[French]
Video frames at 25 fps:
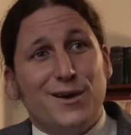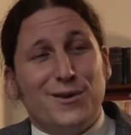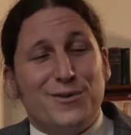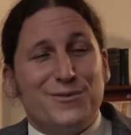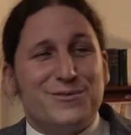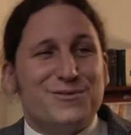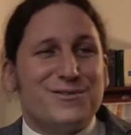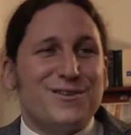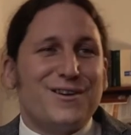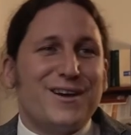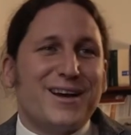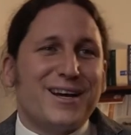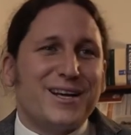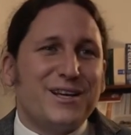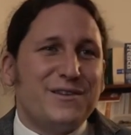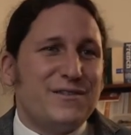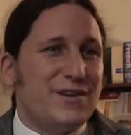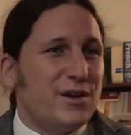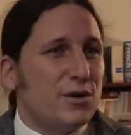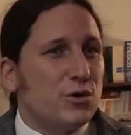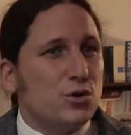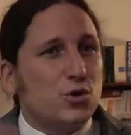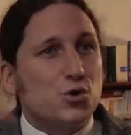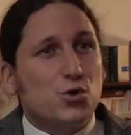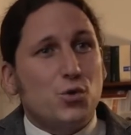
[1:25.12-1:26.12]
nous allons
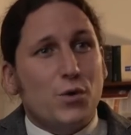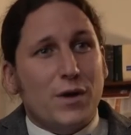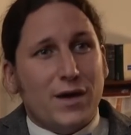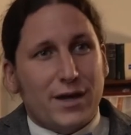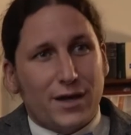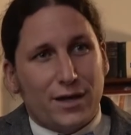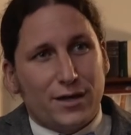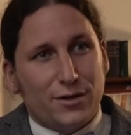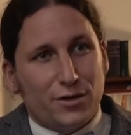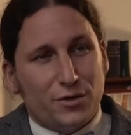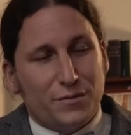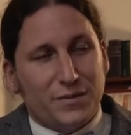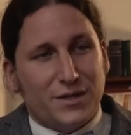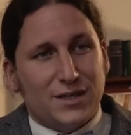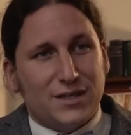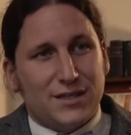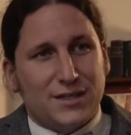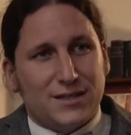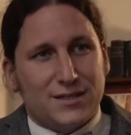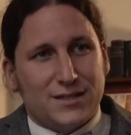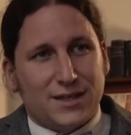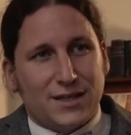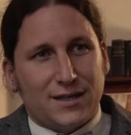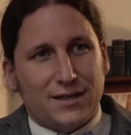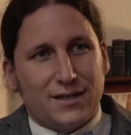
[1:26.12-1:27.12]
arriver en juin
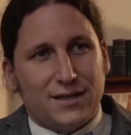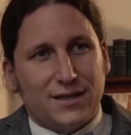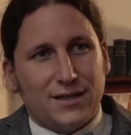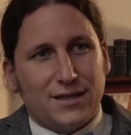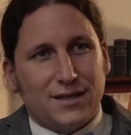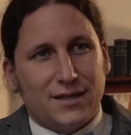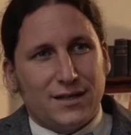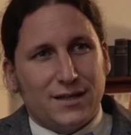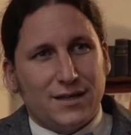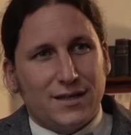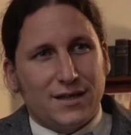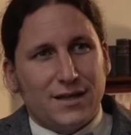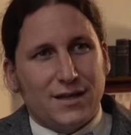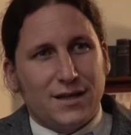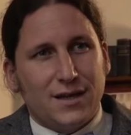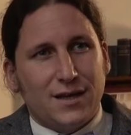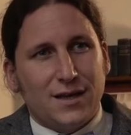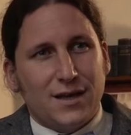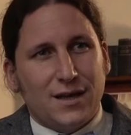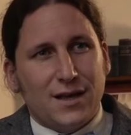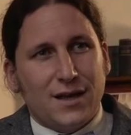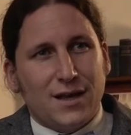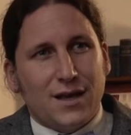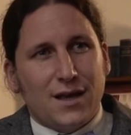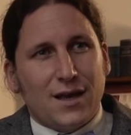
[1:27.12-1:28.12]
2017
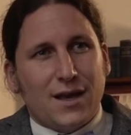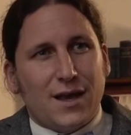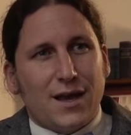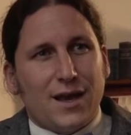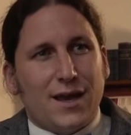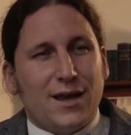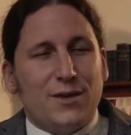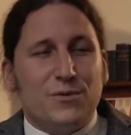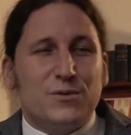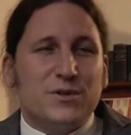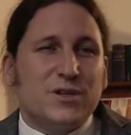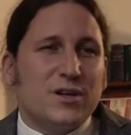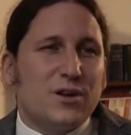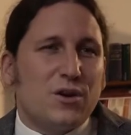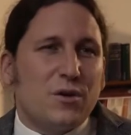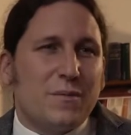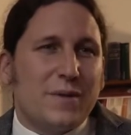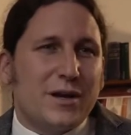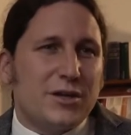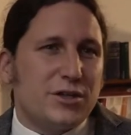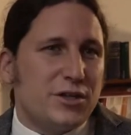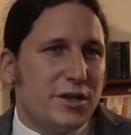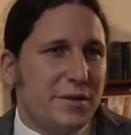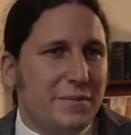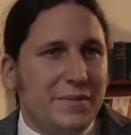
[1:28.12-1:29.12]
et nous allons
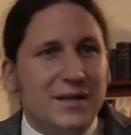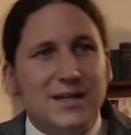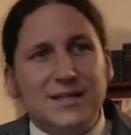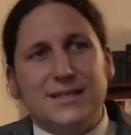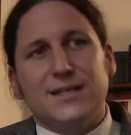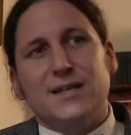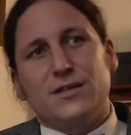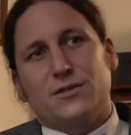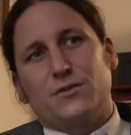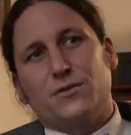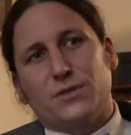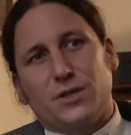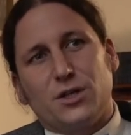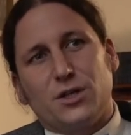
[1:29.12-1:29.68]
marcher 1500